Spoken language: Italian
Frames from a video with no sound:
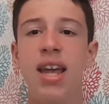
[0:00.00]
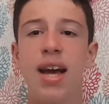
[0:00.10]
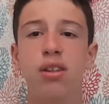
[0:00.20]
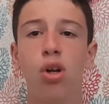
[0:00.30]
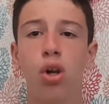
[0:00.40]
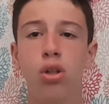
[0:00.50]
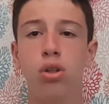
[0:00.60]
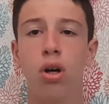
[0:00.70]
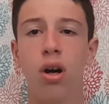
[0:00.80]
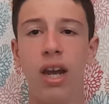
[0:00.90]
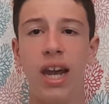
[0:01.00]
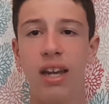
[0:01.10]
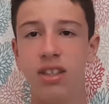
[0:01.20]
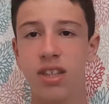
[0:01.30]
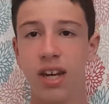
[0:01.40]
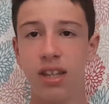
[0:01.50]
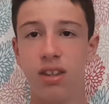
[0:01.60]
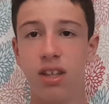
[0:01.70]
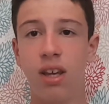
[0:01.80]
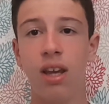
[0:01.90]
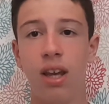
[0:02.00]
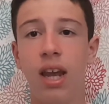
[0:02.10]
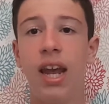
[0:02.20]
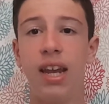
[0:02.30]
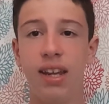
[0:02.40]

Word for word: e ha tolto eh, gli iscritti eh,